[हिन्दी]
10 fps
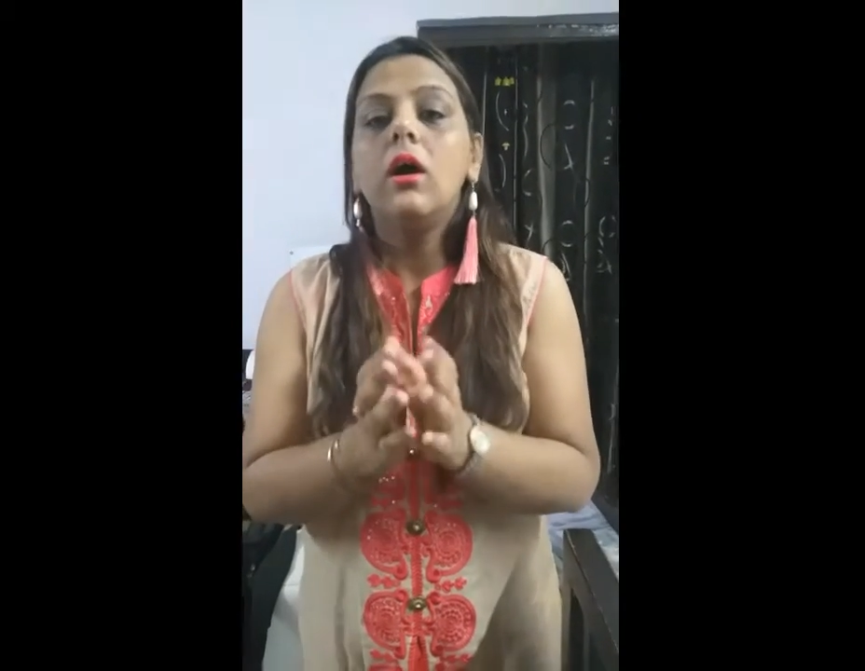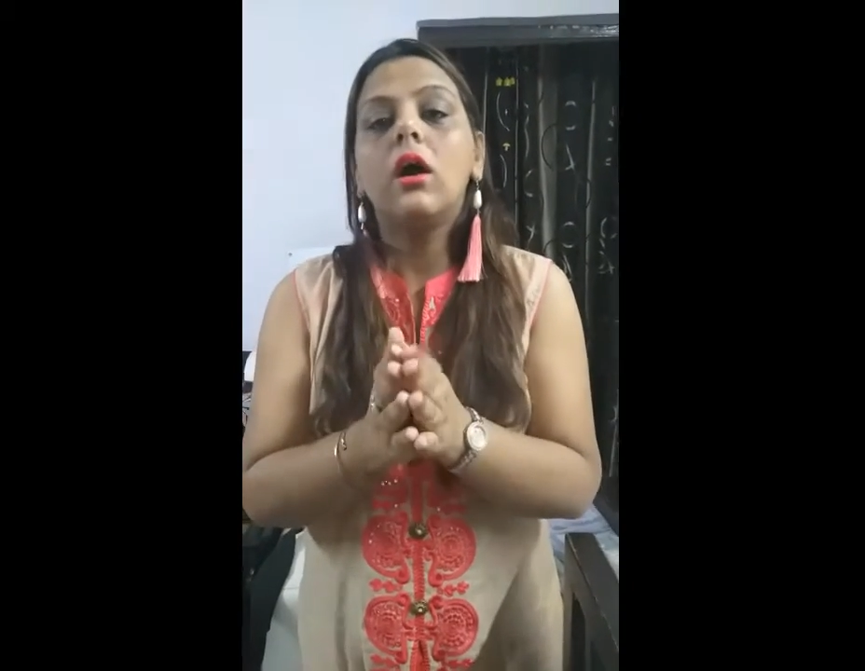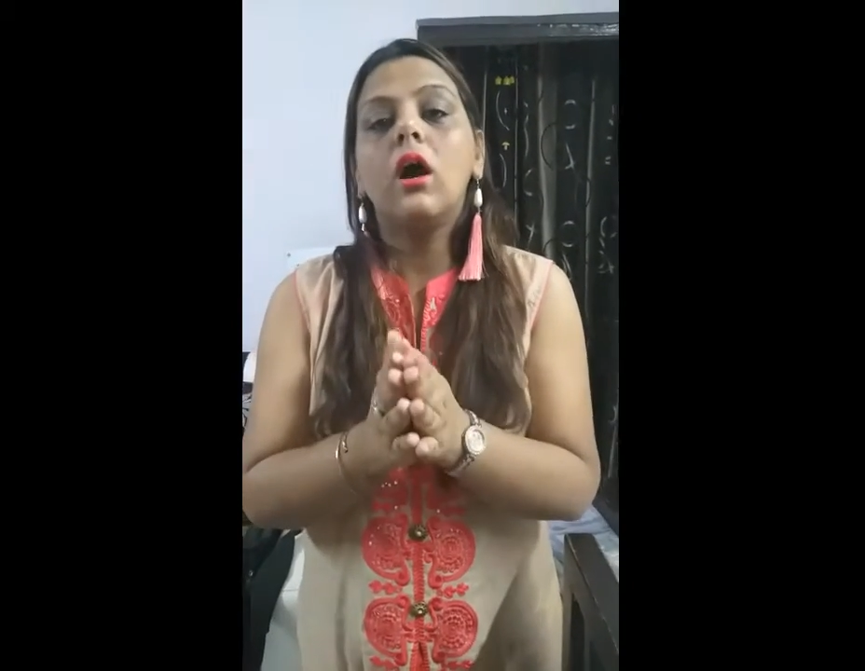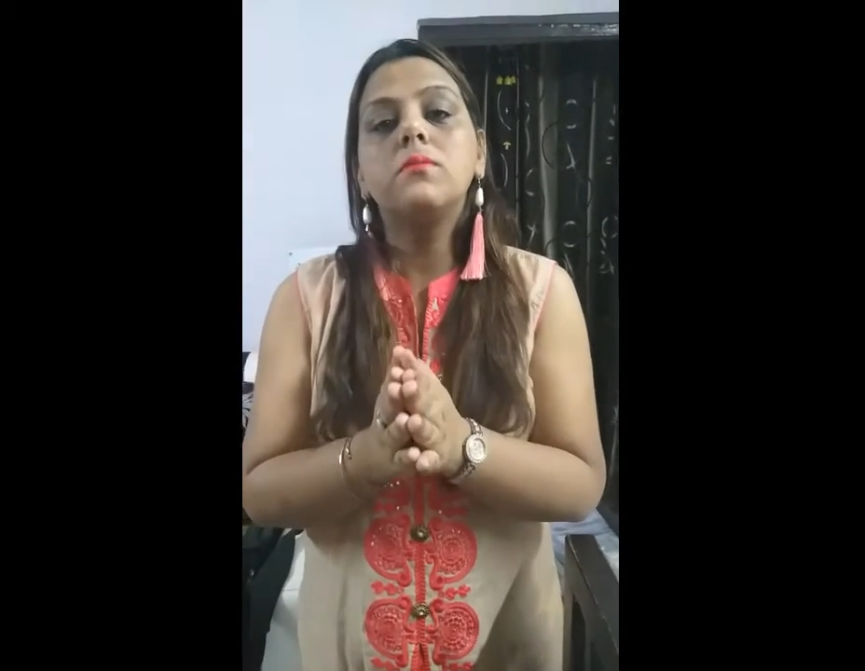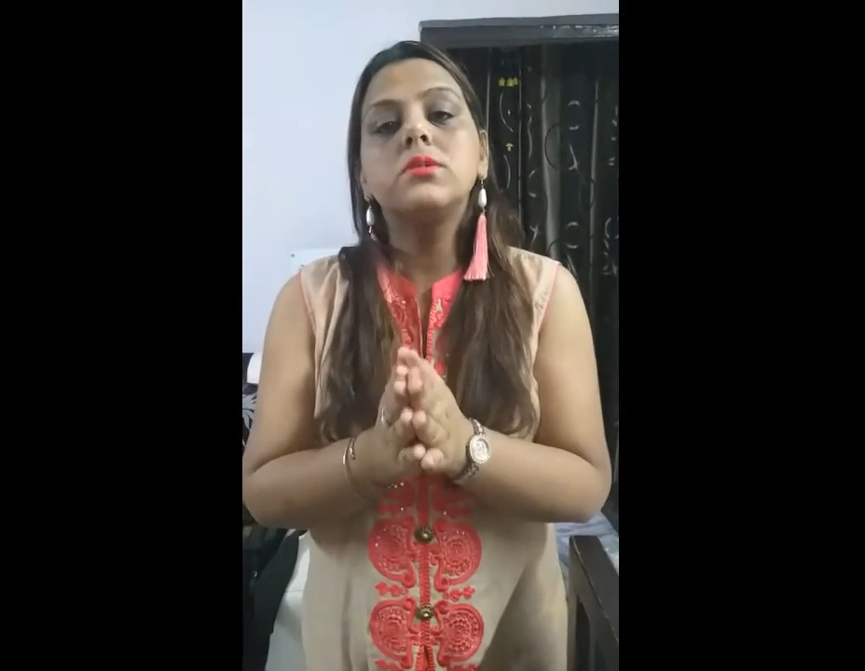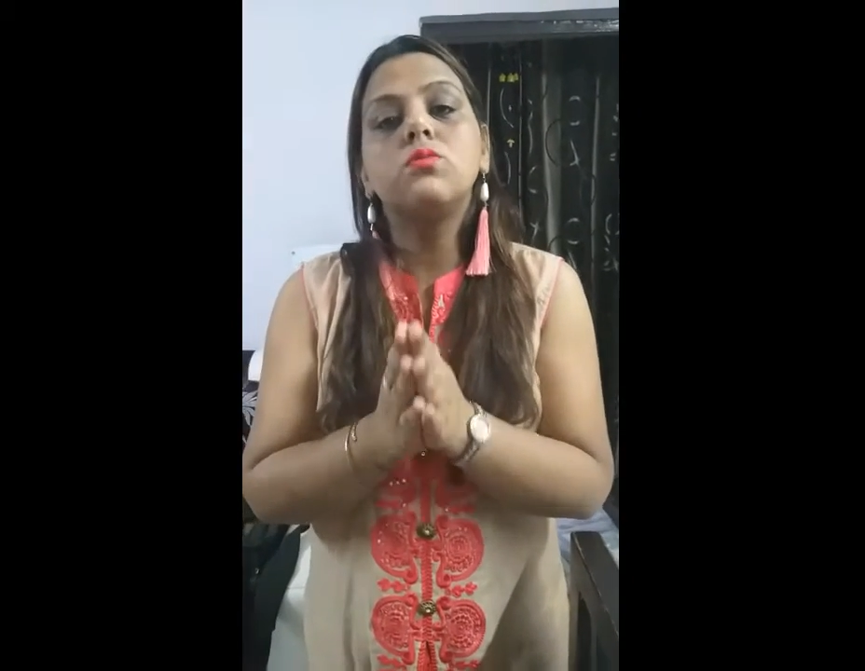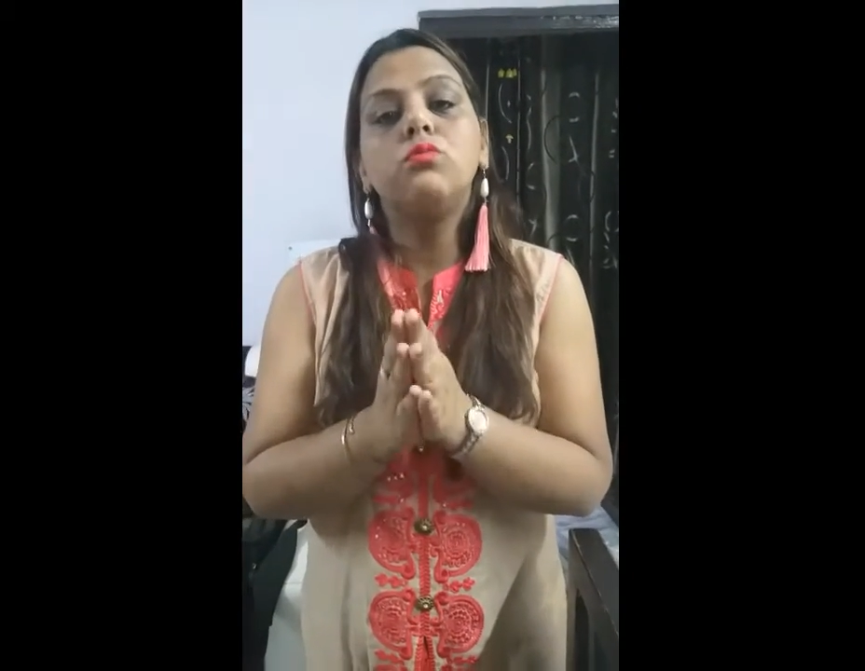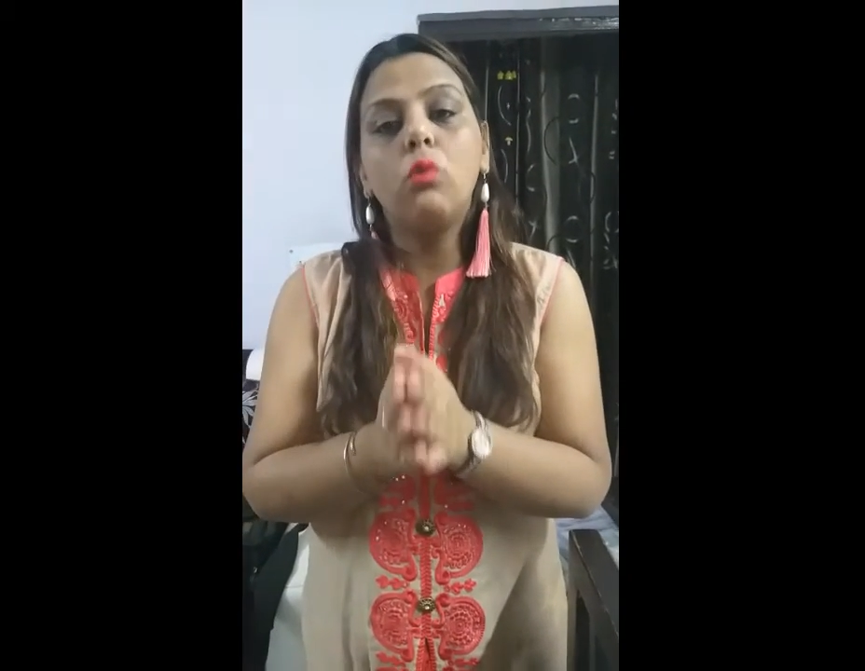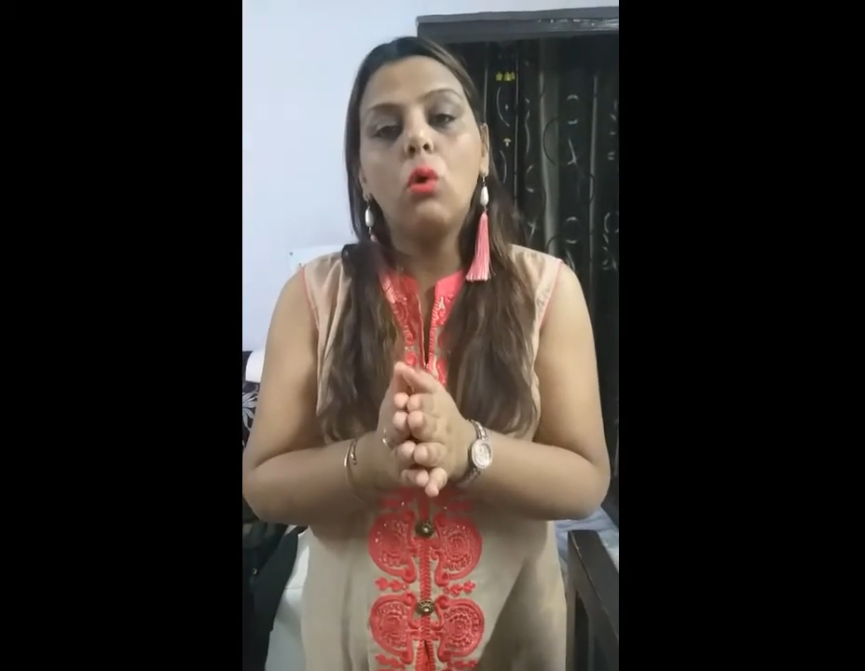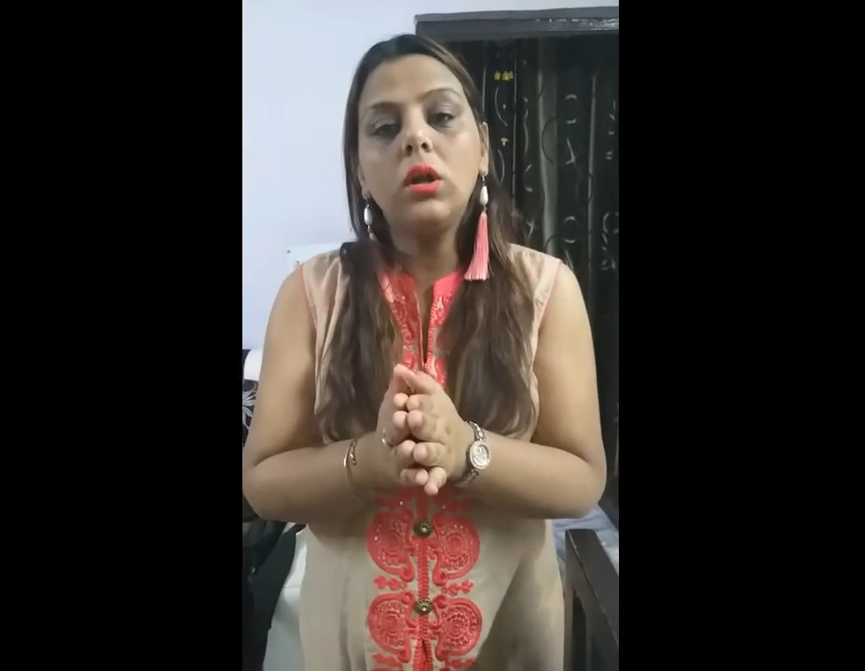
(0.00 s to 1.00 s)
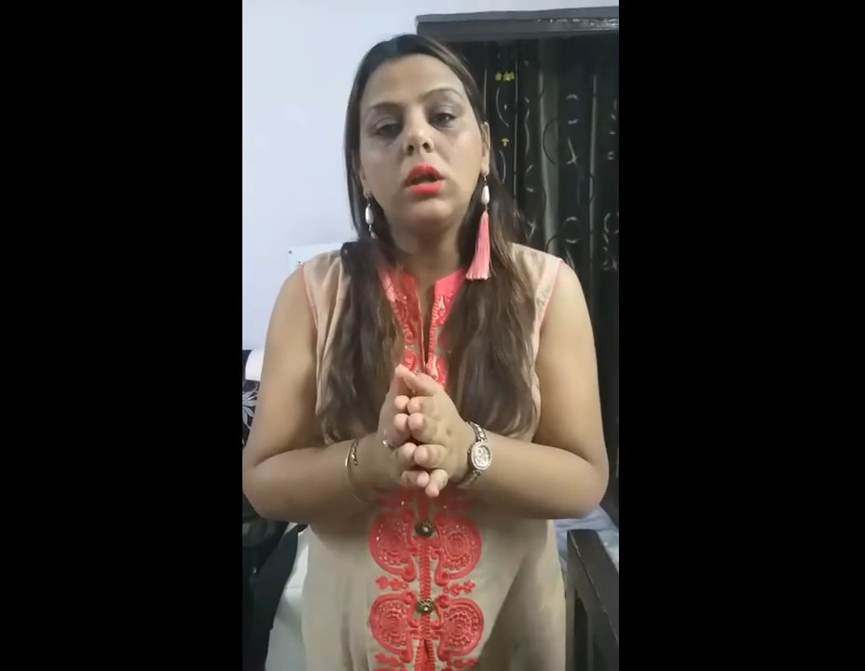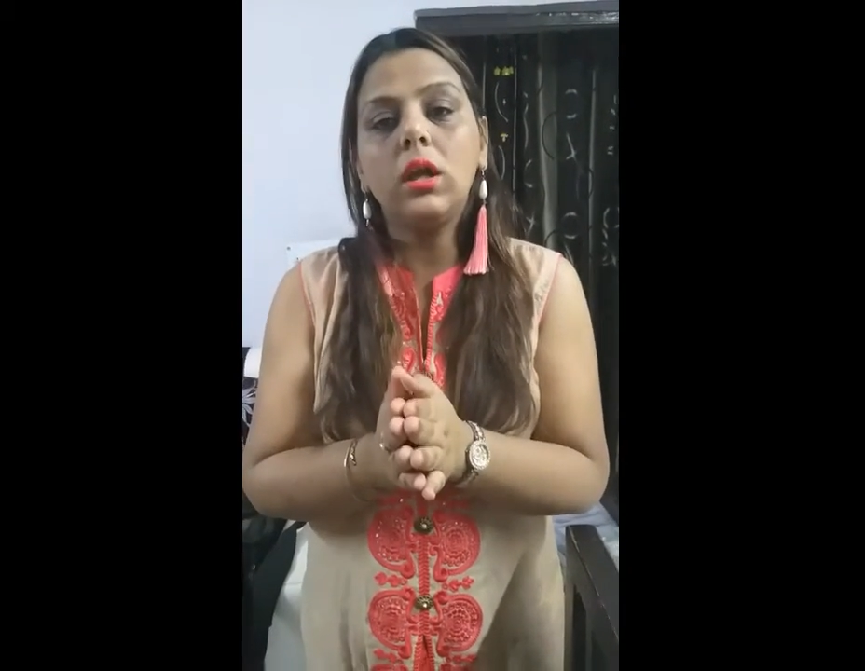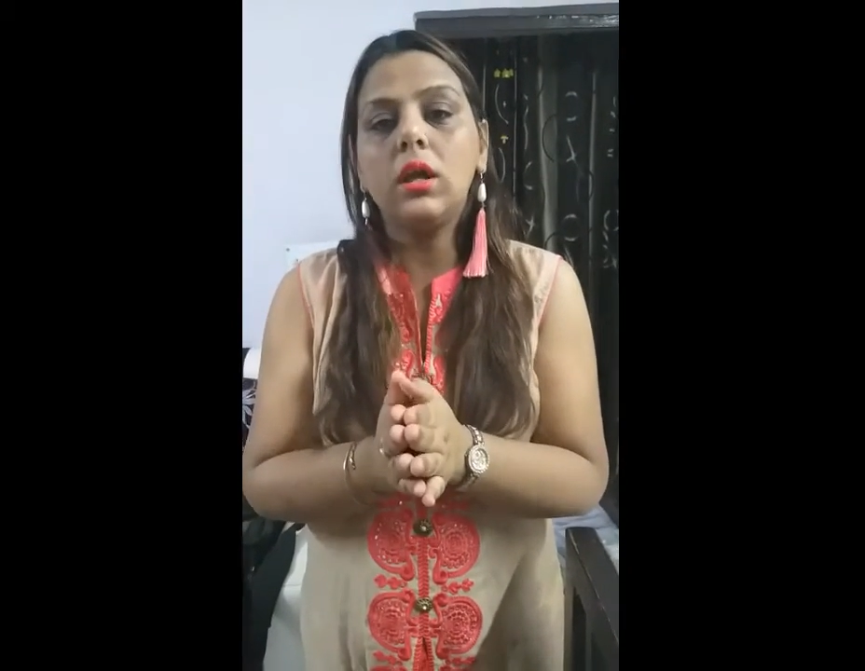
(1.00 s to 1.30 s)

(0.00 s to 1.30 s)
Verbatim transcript: कम्स वोट